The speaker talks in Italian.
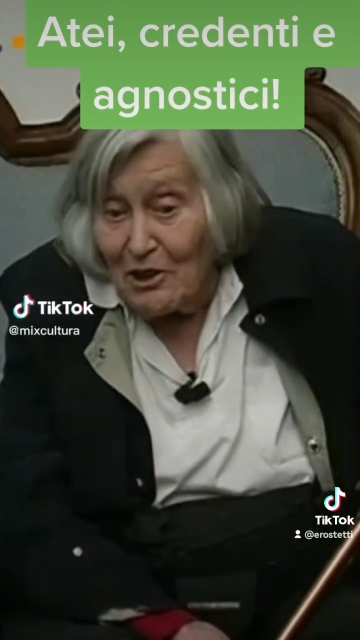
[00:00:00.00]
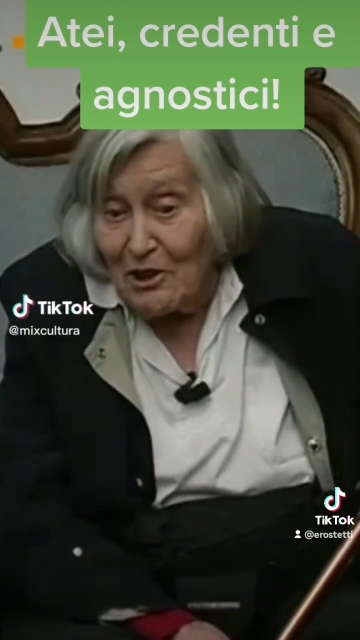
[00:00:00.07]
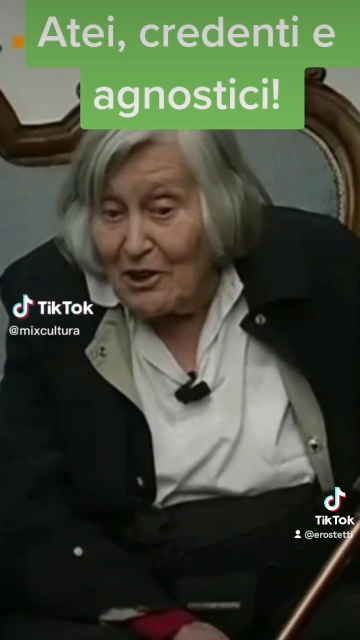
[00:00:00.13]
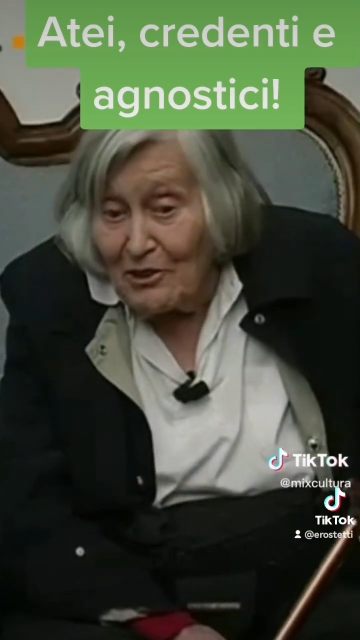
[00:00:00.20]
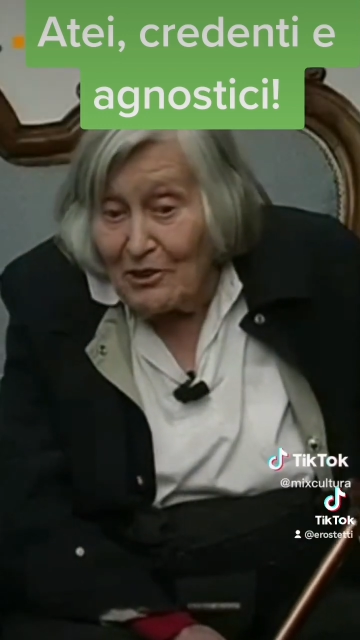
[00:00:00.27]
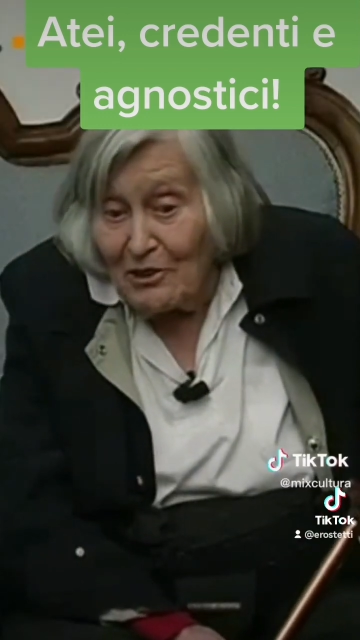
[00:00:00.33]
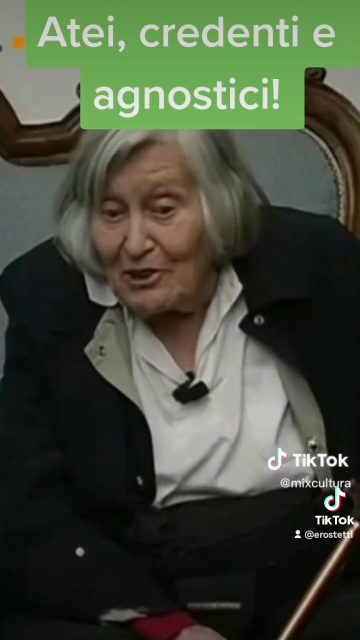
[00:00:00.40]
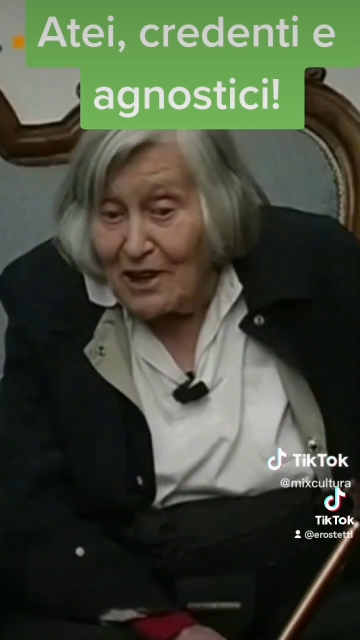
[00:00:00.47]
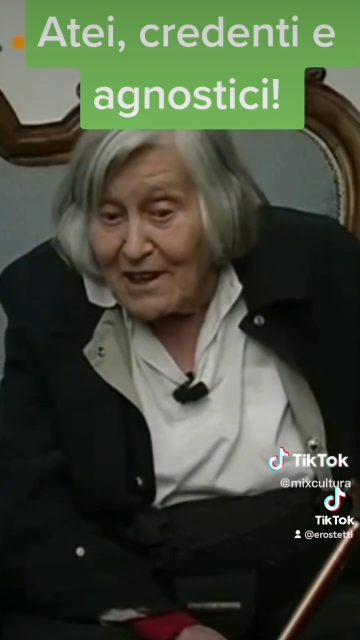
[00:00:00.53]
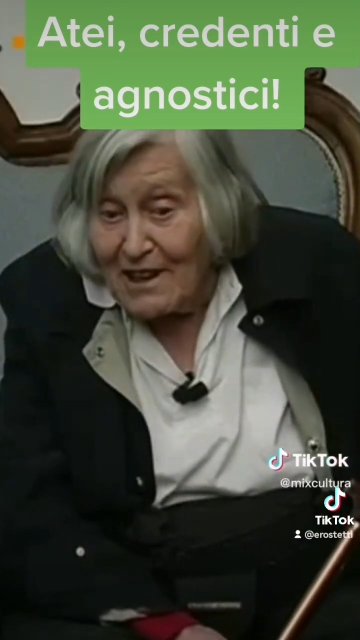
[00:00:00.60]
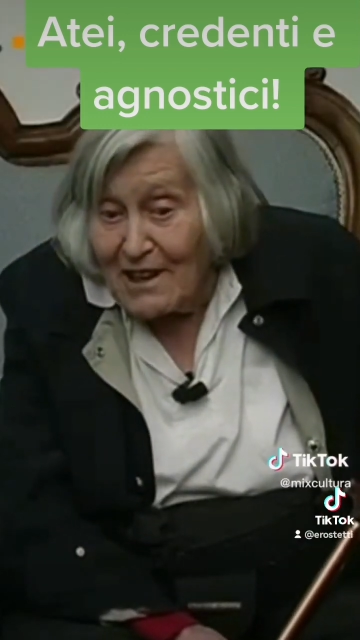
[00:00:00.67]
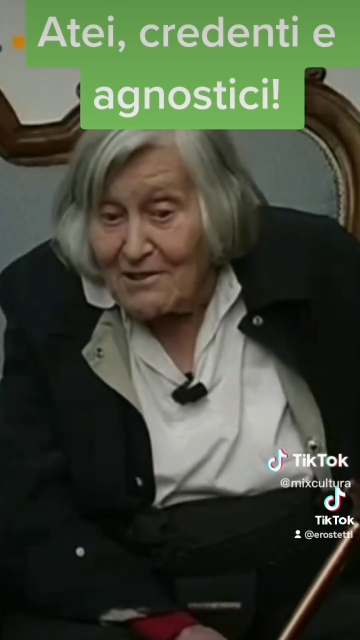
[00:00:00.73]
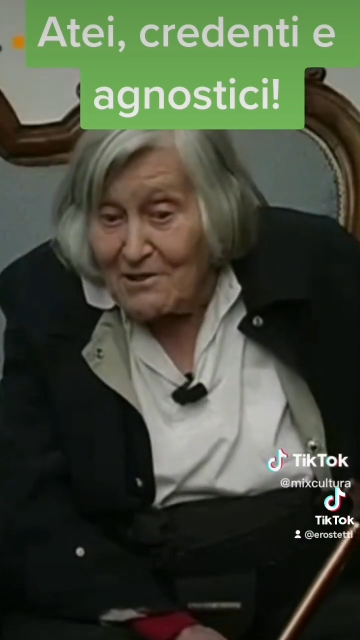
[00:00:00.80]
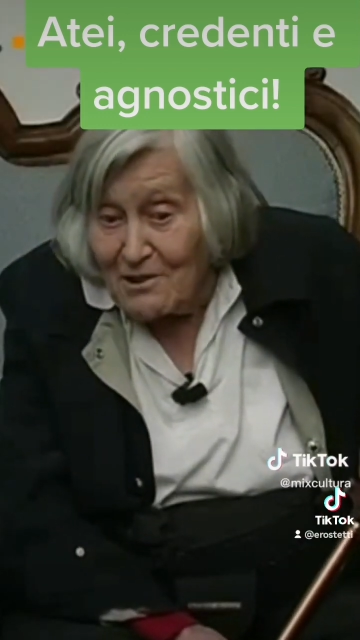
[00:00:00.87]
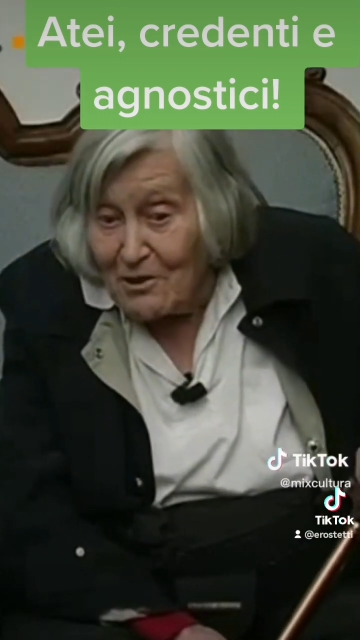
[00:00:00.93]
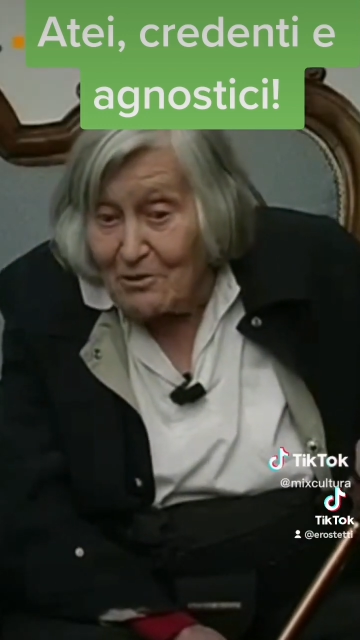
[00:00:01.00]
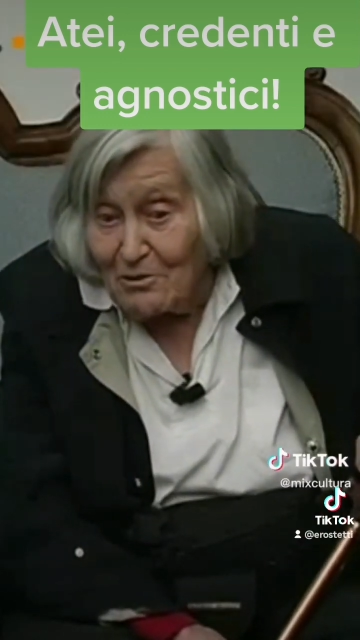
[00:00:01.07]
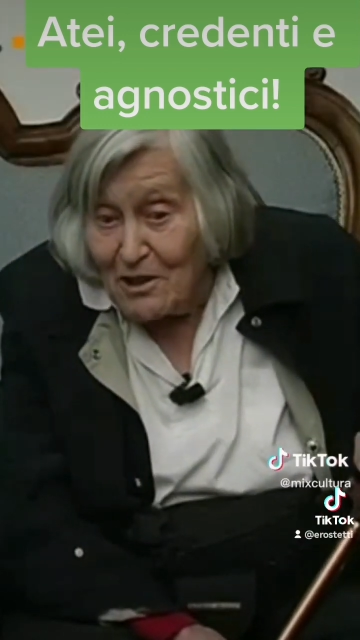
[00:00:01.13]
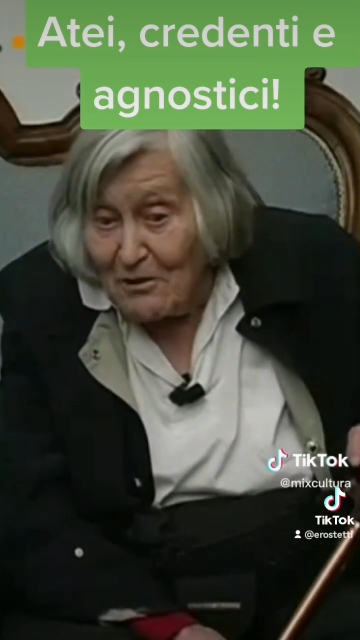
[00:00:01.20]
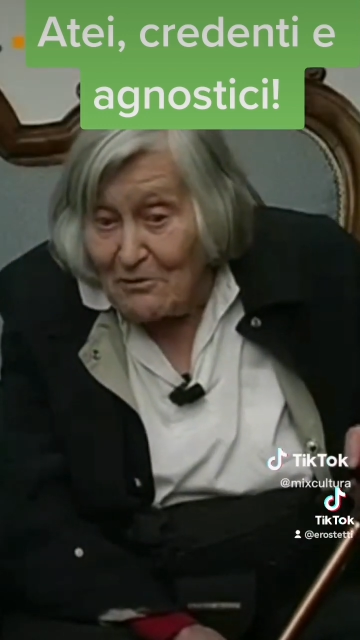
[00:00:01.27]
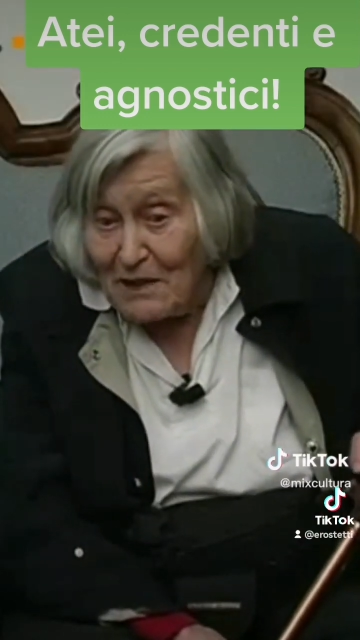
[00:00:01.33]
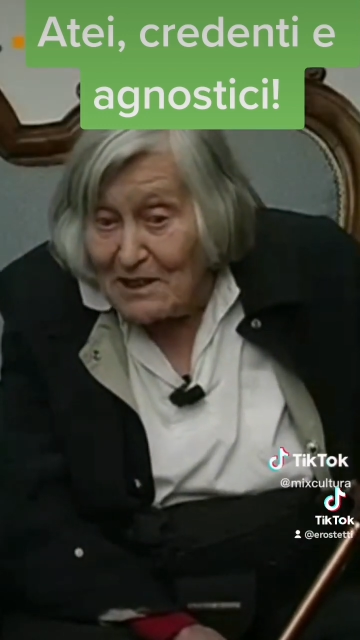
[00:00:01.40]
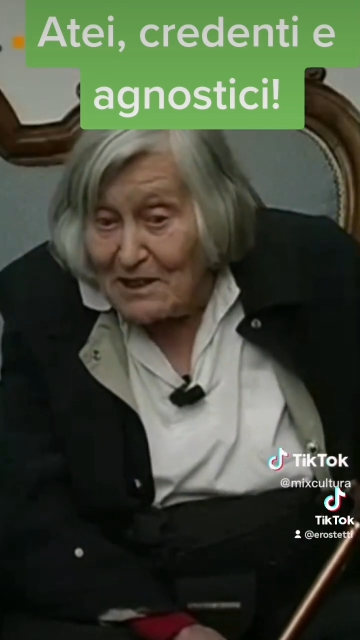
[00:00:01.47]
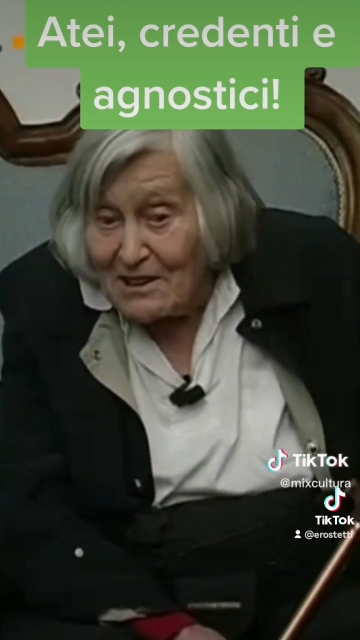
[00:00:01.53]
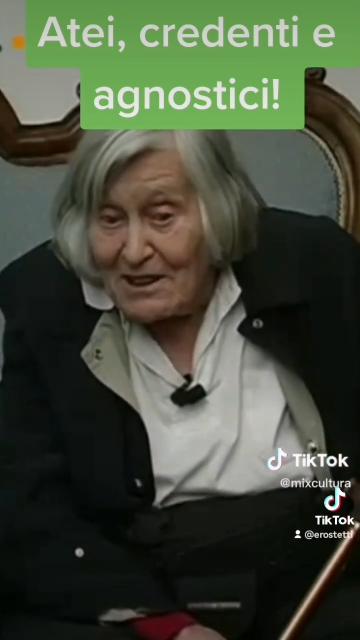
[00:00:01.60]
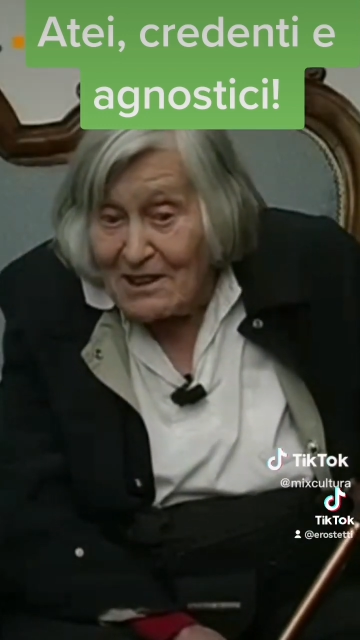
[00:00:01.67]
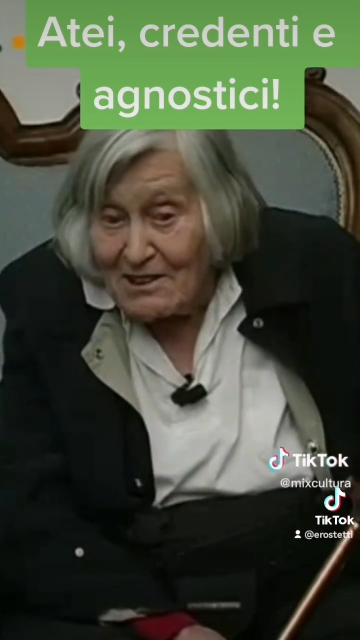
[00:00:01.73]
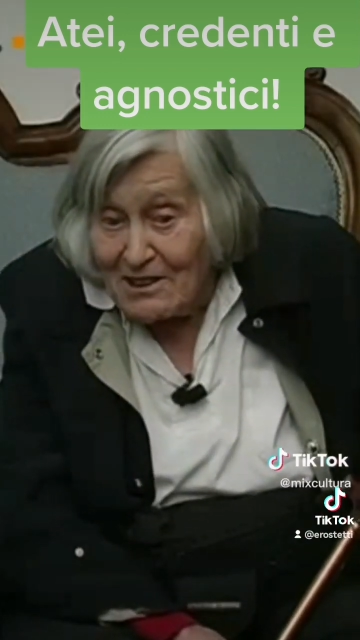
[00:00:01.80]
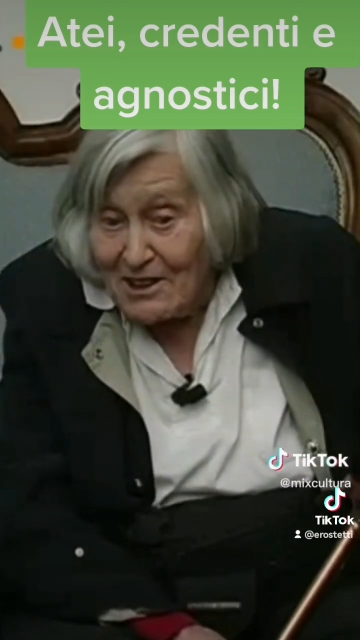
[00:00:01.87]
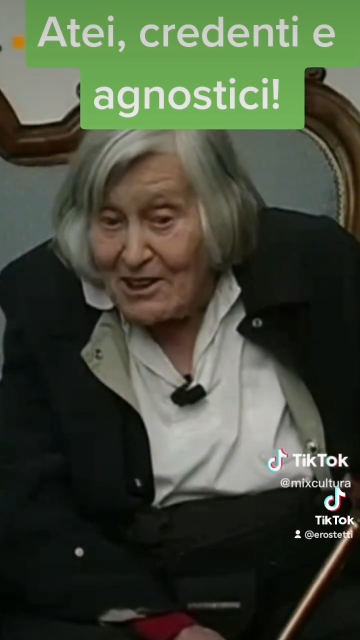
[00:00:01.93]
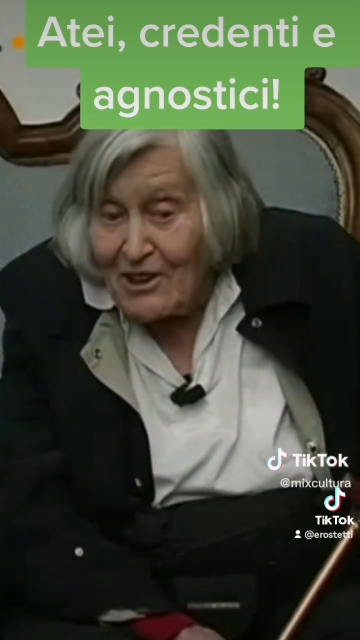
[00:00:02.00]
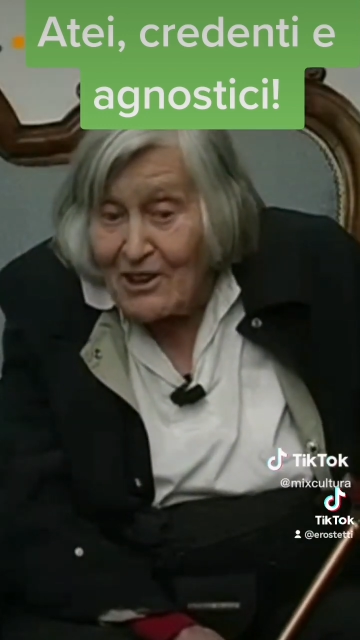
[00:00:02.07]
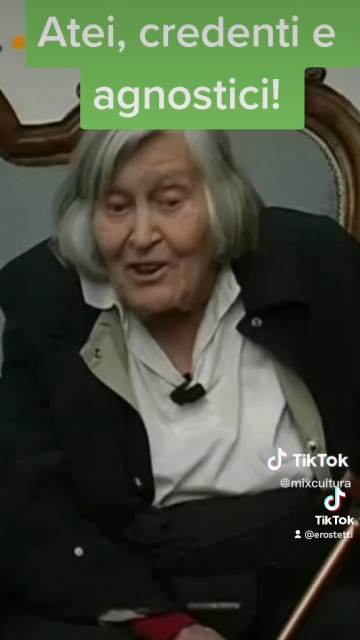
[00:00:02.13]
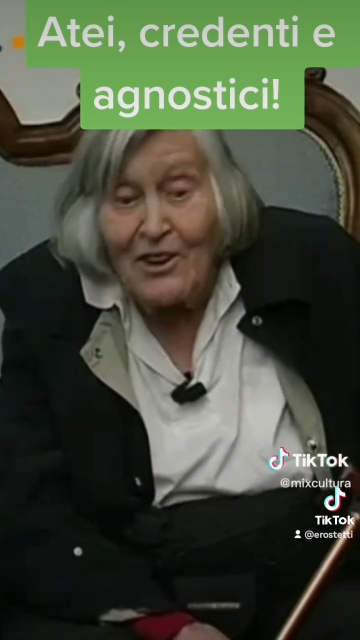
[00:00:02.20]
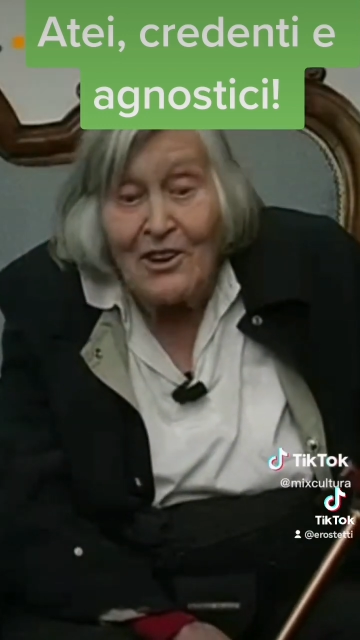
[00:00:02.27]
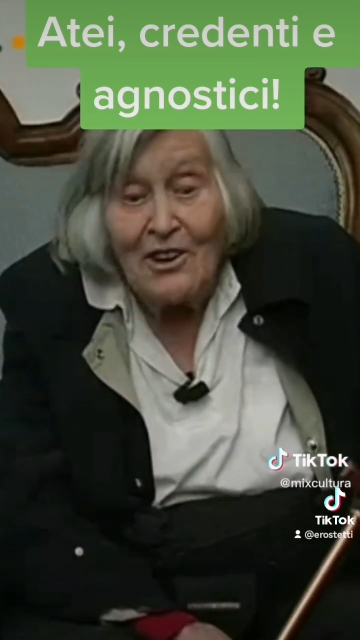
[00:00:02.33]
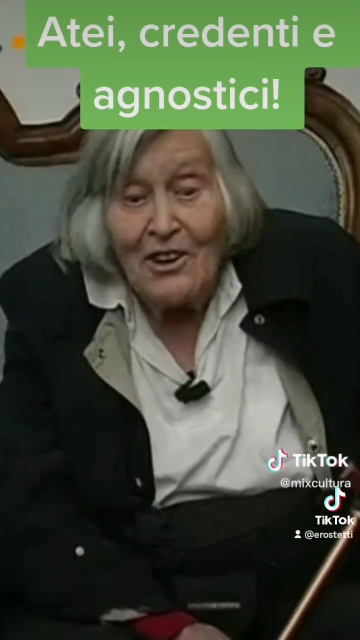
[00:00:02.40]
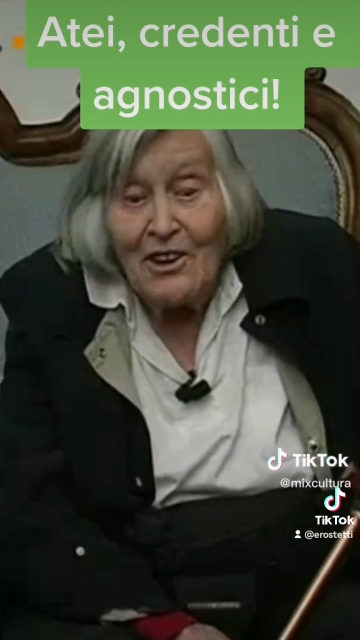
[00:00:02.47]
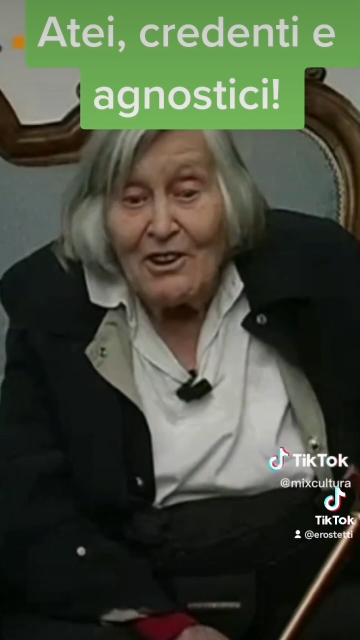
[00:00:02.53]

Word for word: io non credo assolutamente in Dio